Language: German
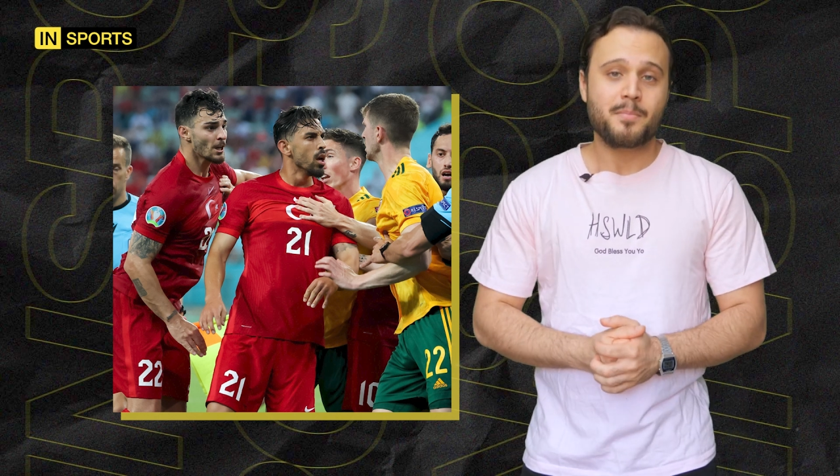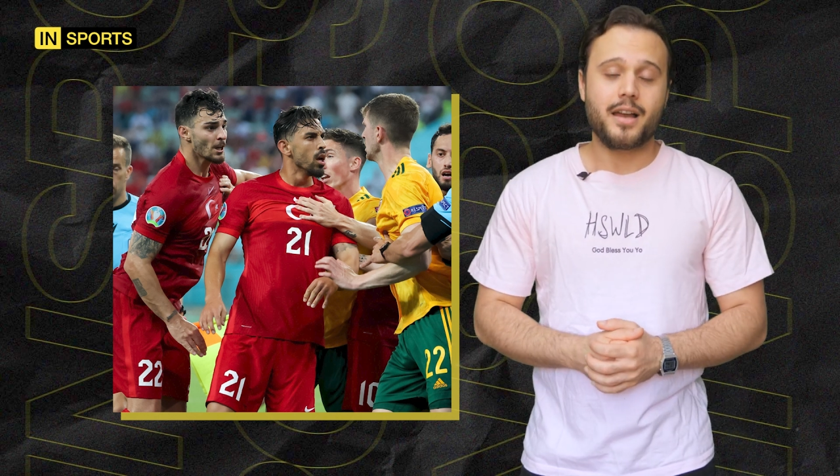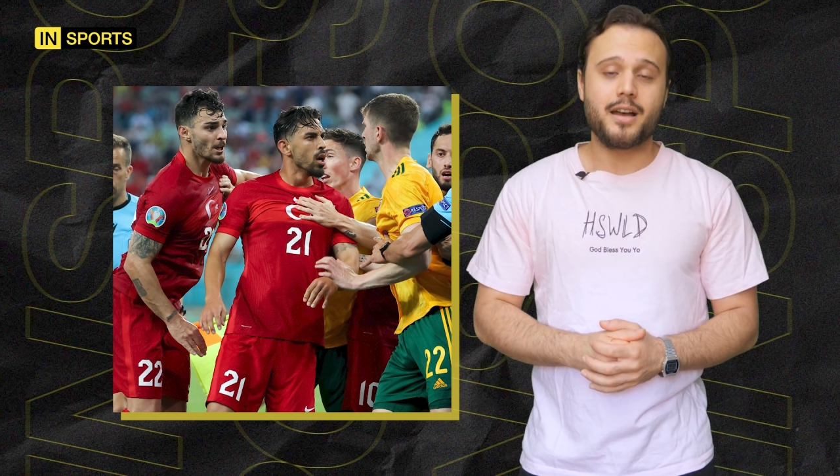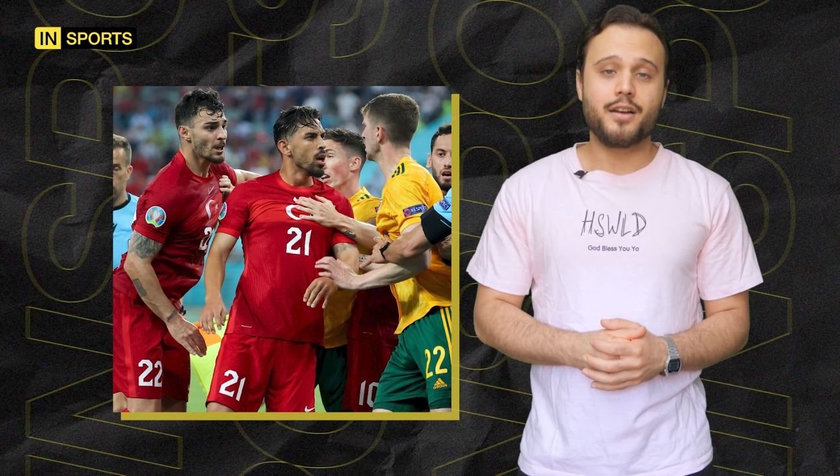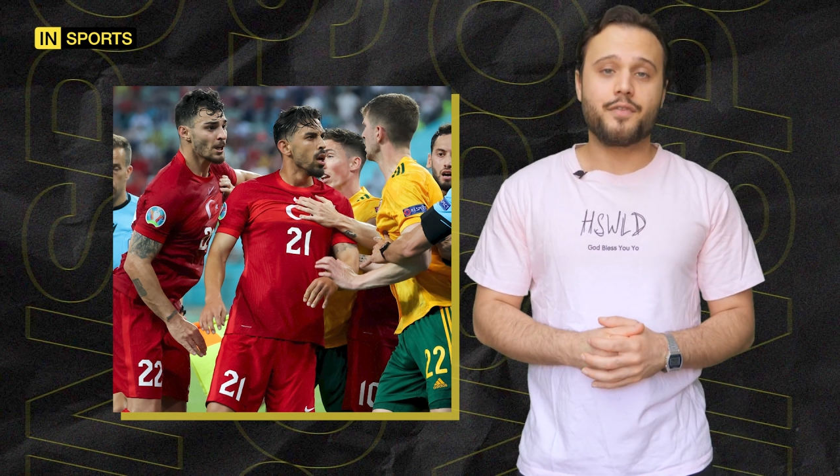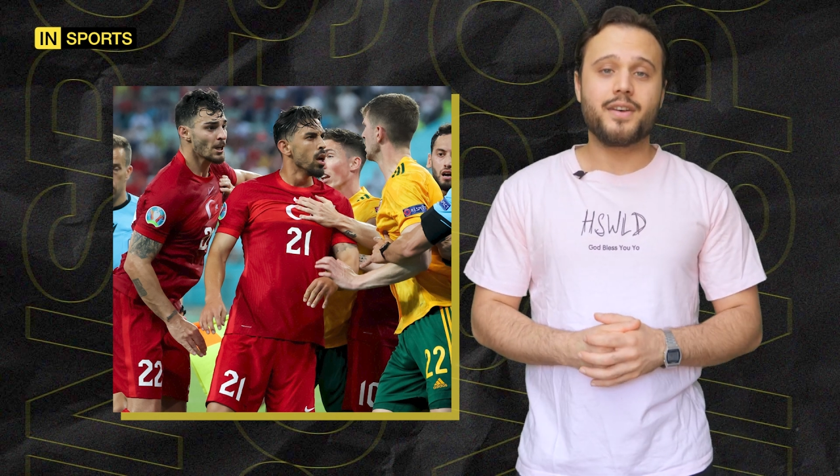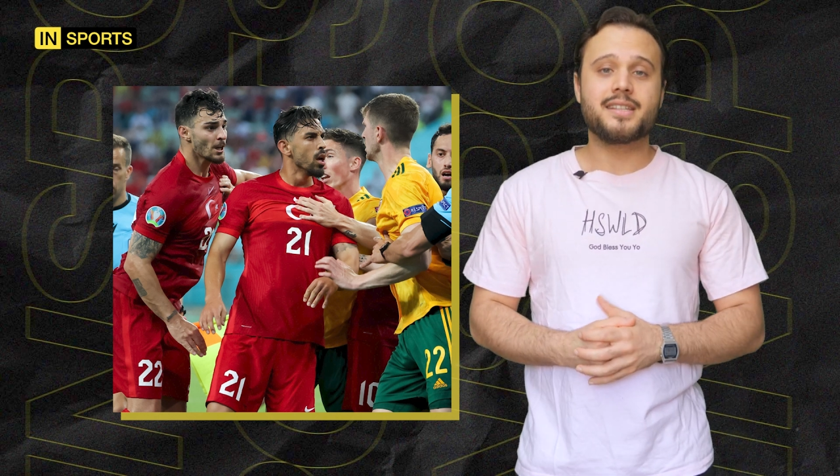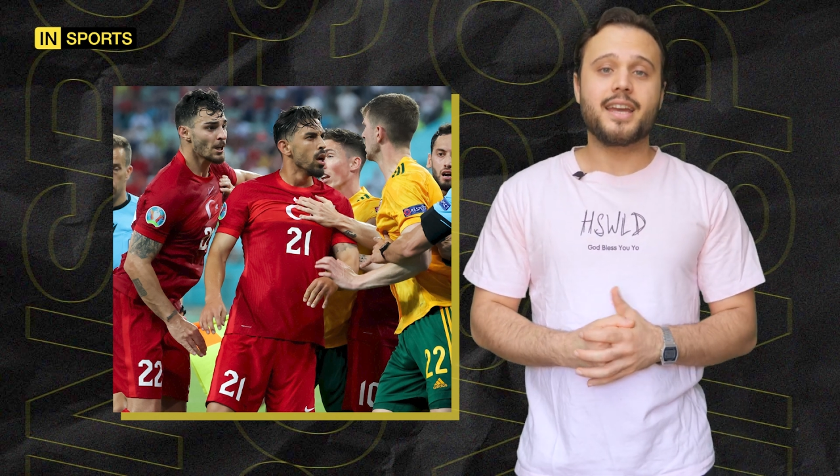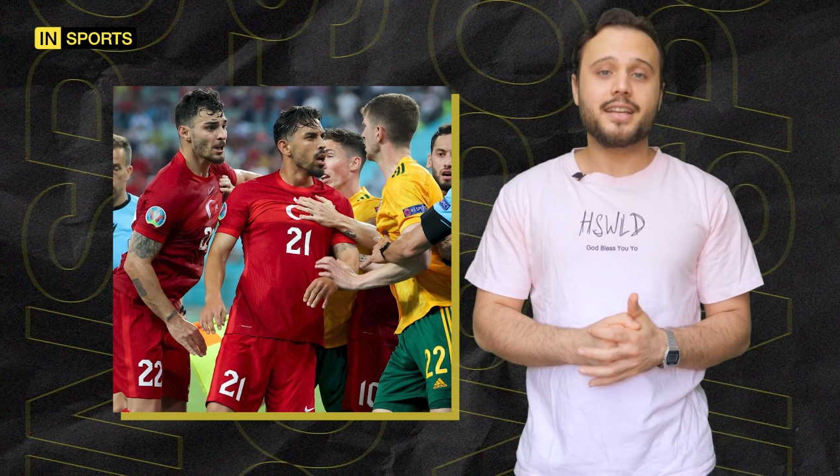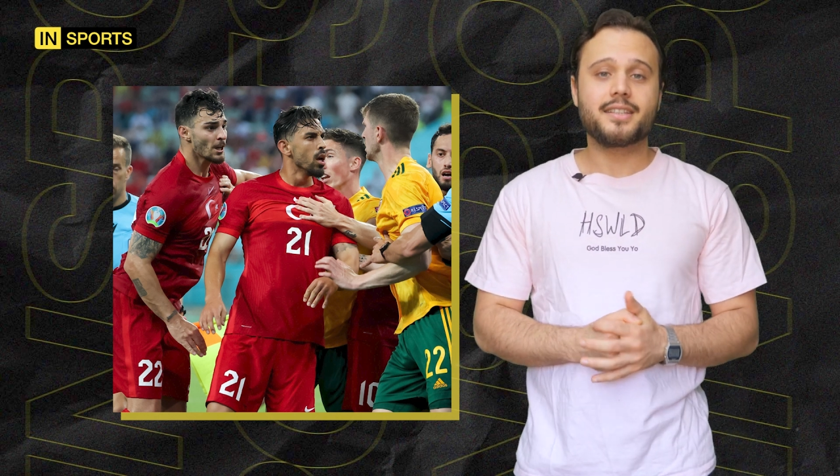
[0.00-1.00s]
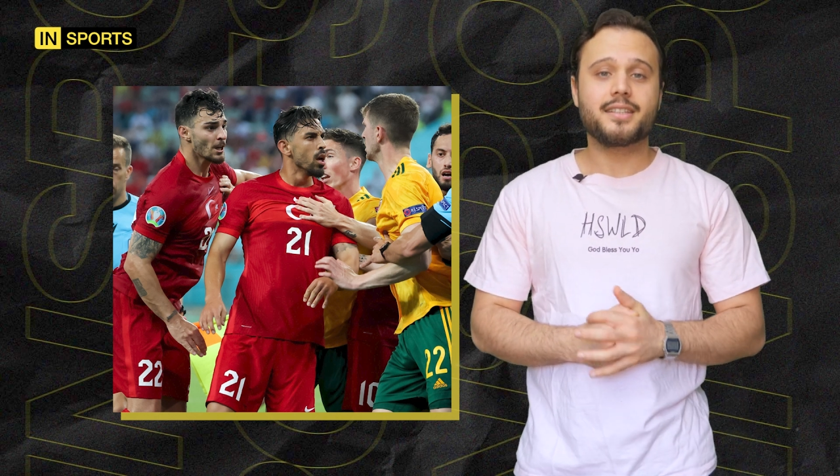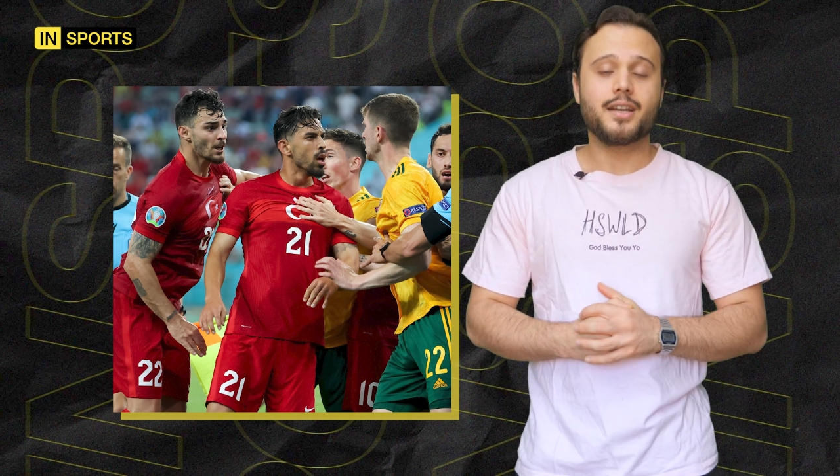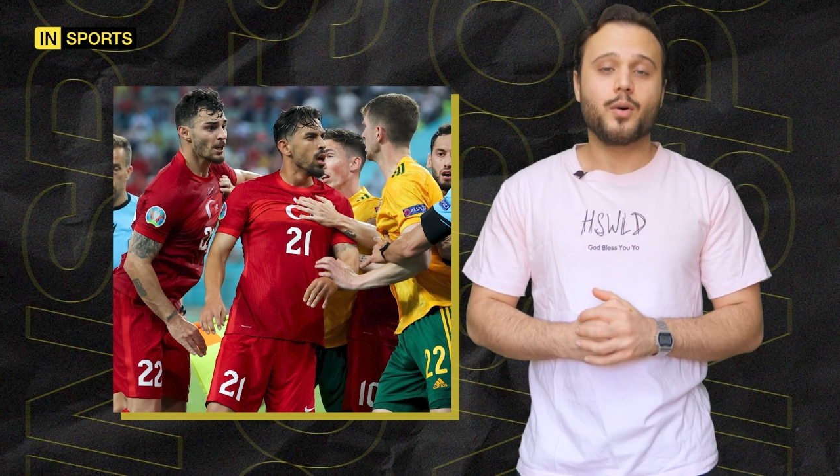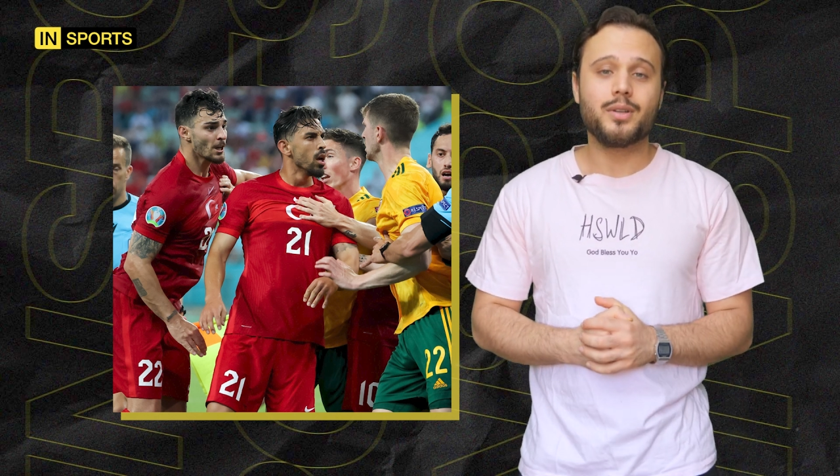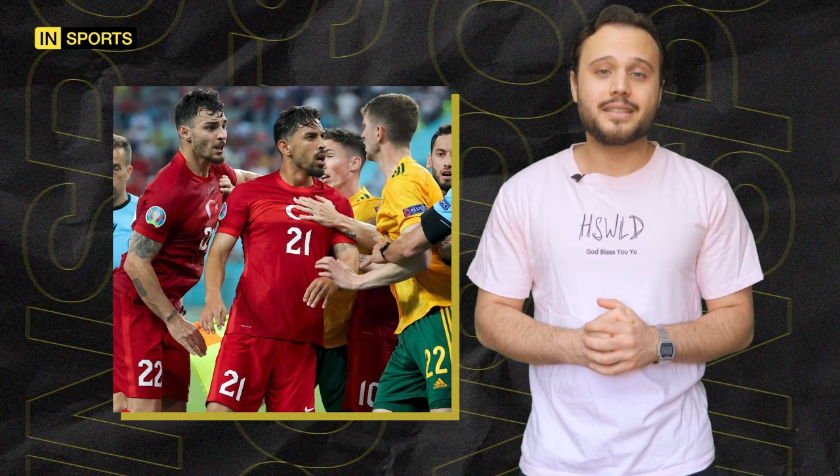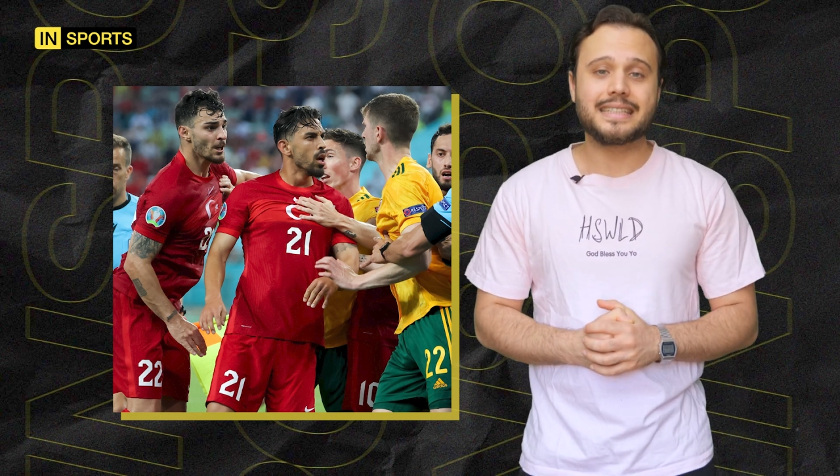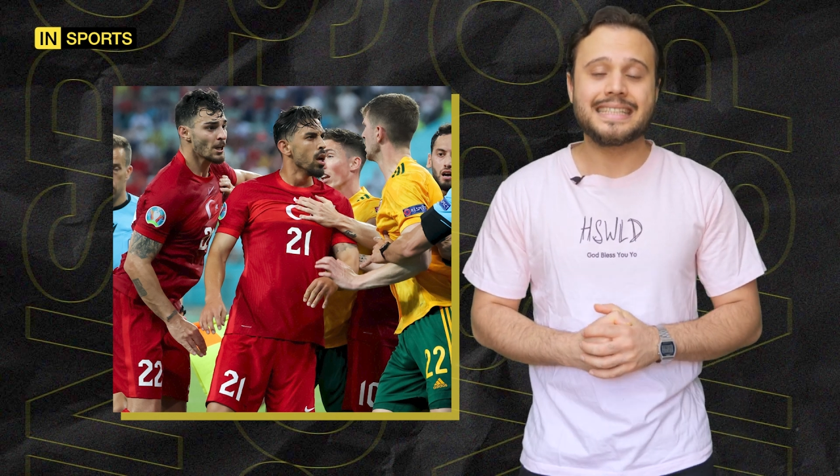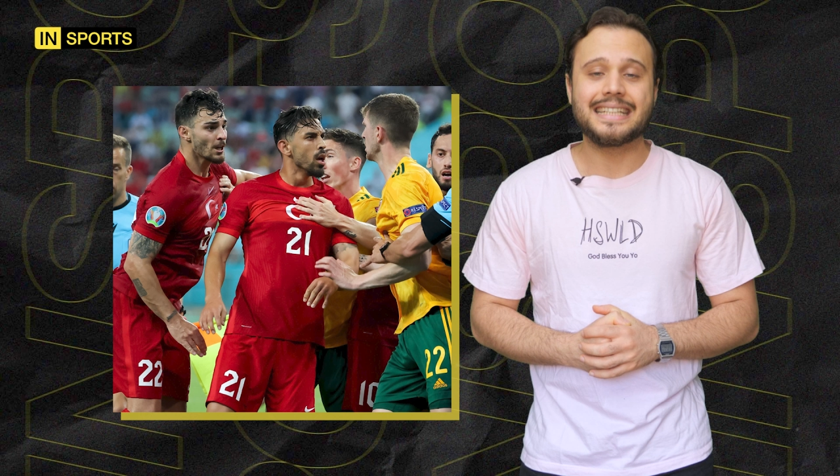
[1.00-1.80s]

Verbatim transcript: äh, versenkt und